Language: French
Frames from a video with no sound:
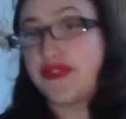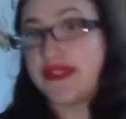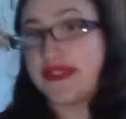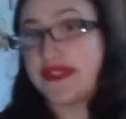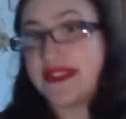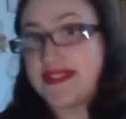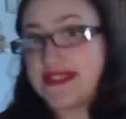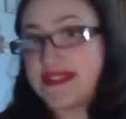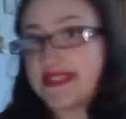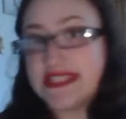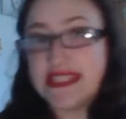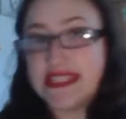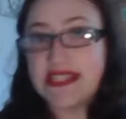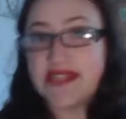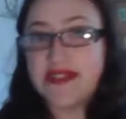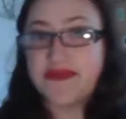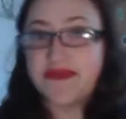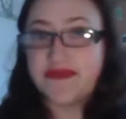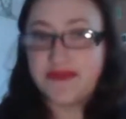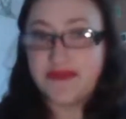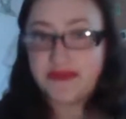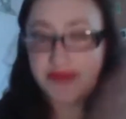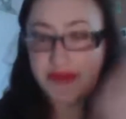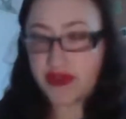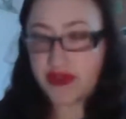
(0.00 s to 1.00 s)
Fantastiques,
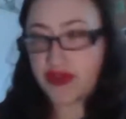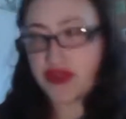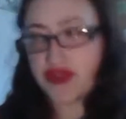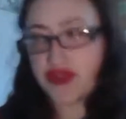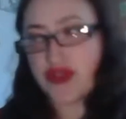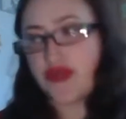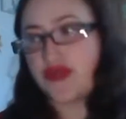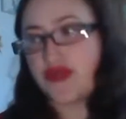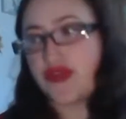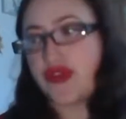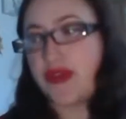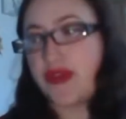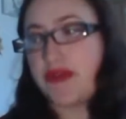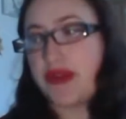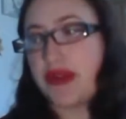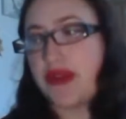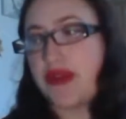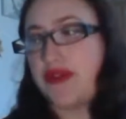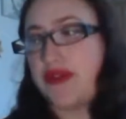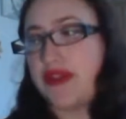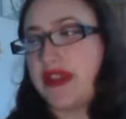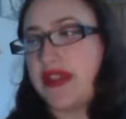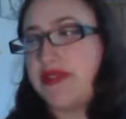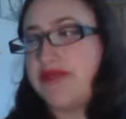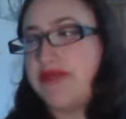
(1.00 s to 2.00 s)
quand je vous en
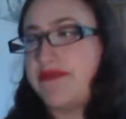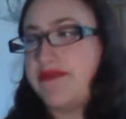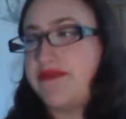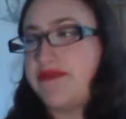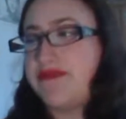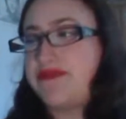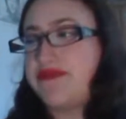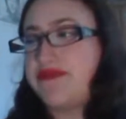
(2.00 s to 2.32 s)
parlerai.